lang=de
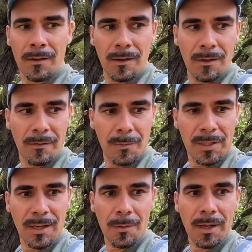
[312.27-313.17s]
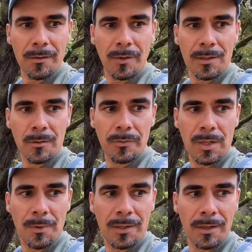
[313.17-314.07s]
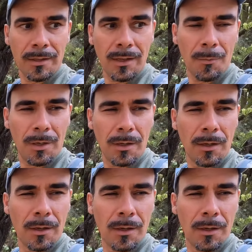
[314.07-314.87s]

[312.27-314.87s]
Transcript: Ja, wenn man hier einmal anfängt zu filmen, kann man